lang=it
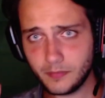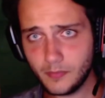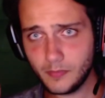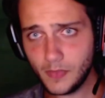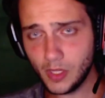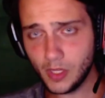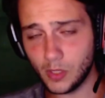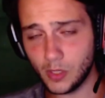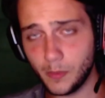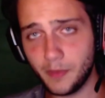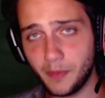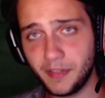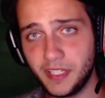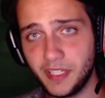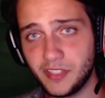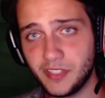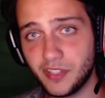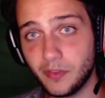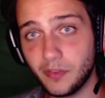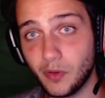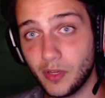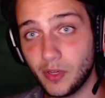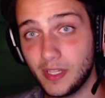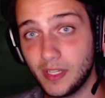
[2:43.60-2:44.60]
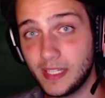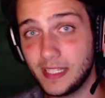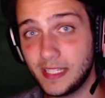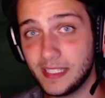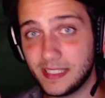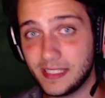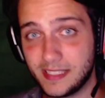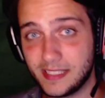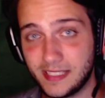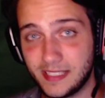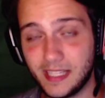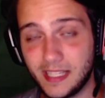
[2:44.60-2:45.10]
come vi dicevo,
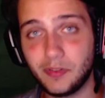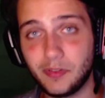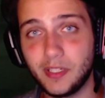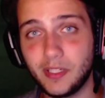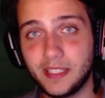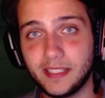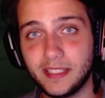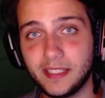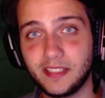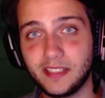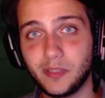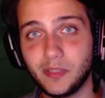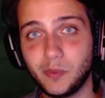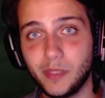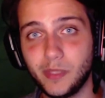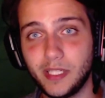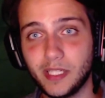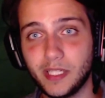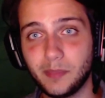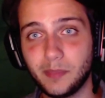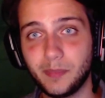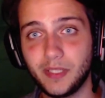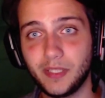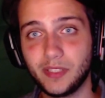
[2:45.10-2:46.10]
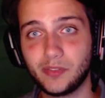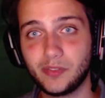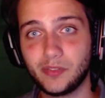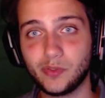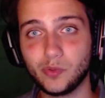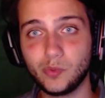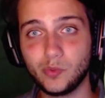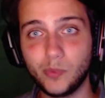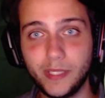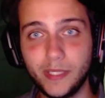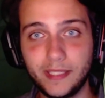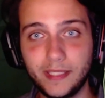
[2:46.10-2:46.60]
se volete seguirmi
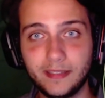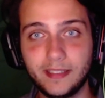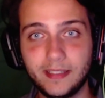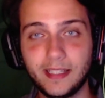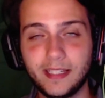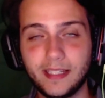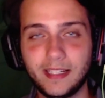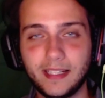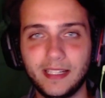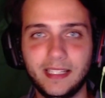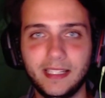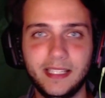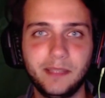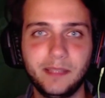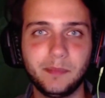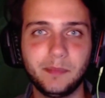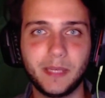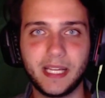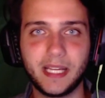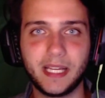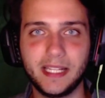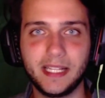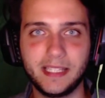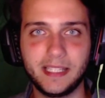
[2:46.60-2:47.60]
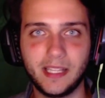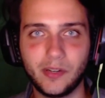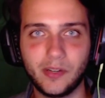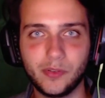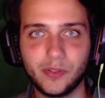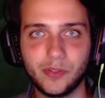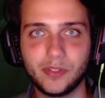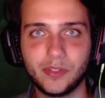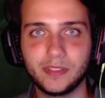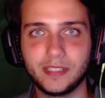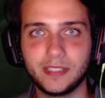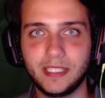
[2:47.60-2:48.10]
su Twitter, lì magari
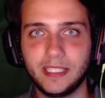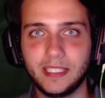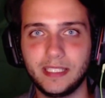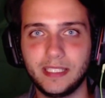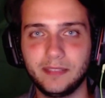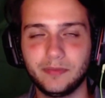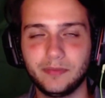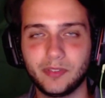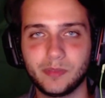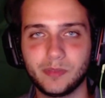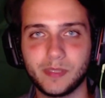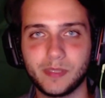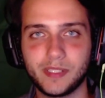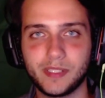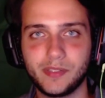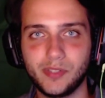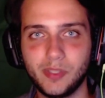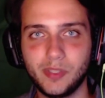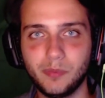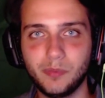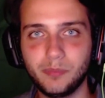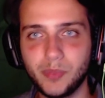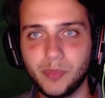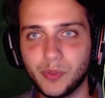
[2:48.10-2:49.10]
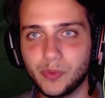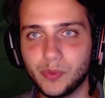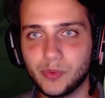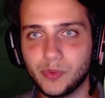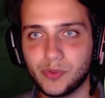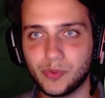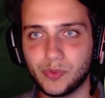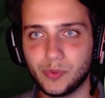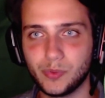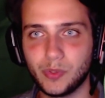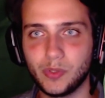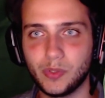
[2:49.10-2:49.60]
darò delle informazioni in più
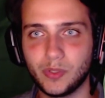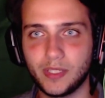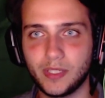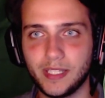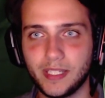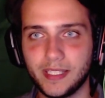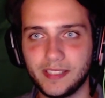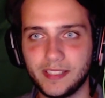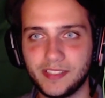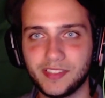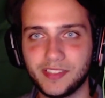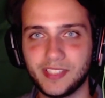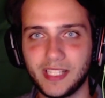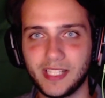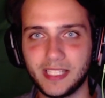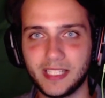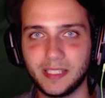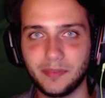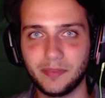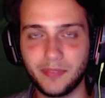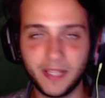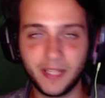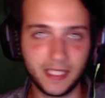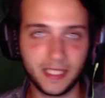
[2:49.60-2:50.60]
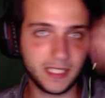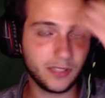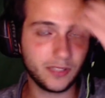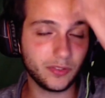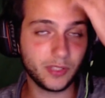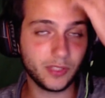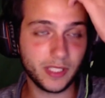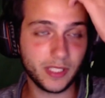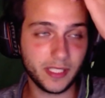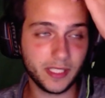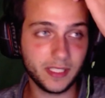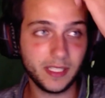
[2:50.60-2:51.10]
su quello che ci sarà da fare, dato
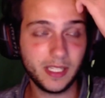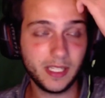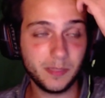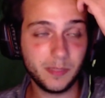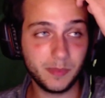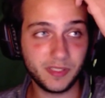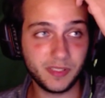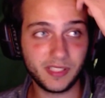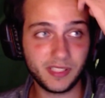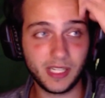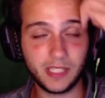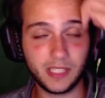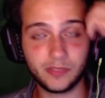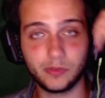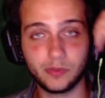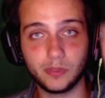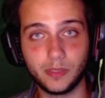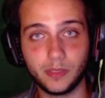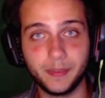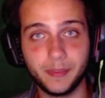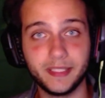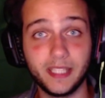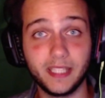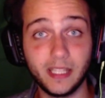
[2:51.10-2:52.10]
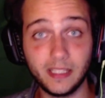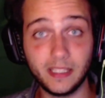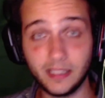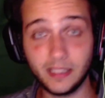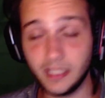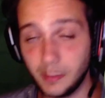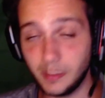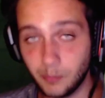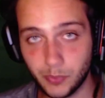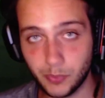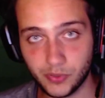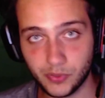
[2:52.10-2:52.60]
che mi sarà assolutamente
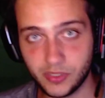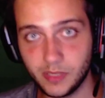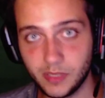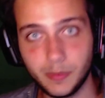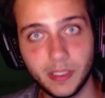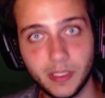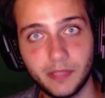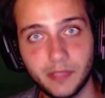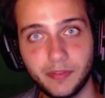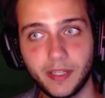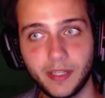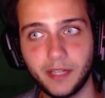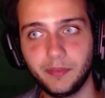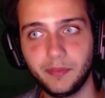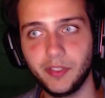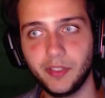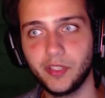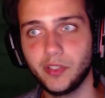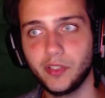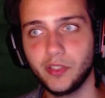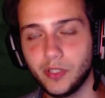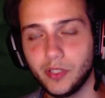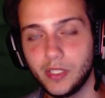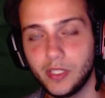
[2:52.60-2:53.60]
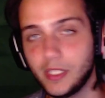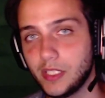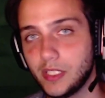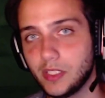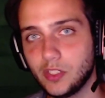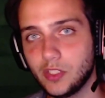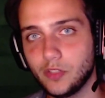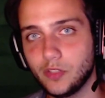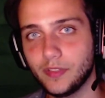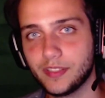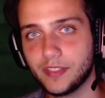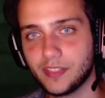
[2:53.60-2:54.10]
impossibile fare video
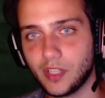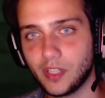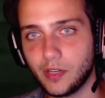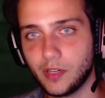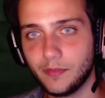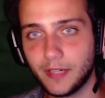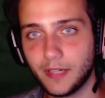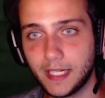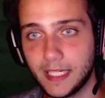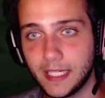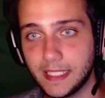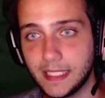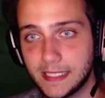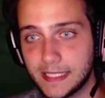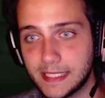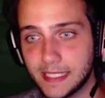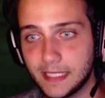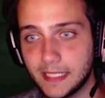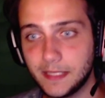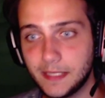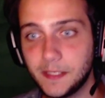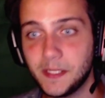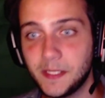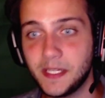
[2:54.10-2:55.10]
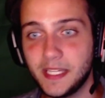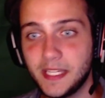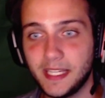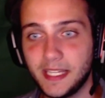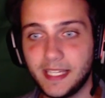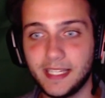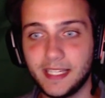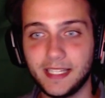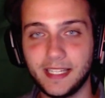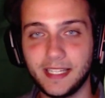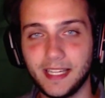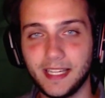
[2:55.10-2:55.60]
dove sarò in vacanza.
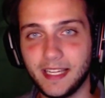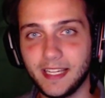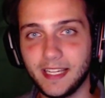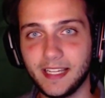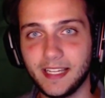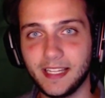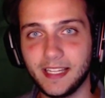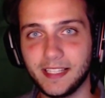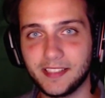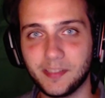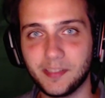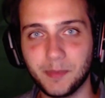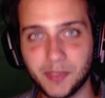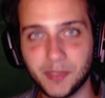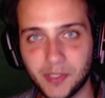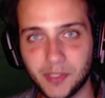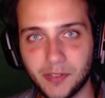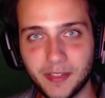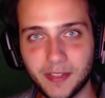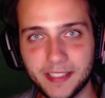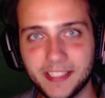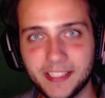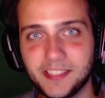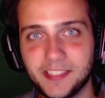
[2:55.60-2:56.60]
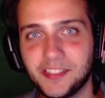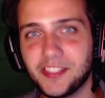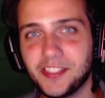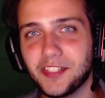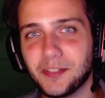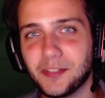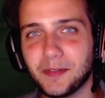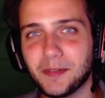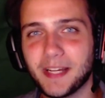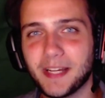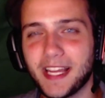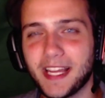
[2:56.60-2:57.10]
Eh, se mi trovate in
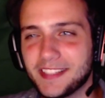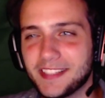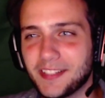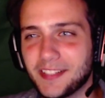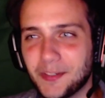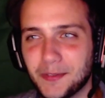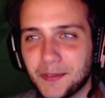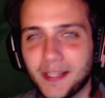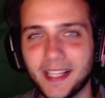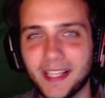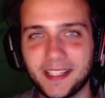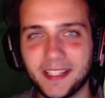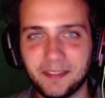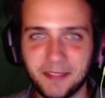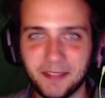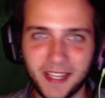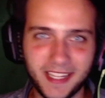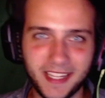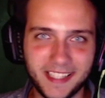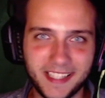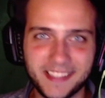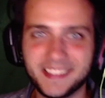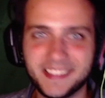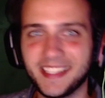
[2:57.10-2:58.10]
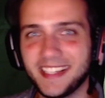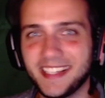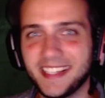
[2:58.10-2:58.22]
giro, magari salutatemi, anche se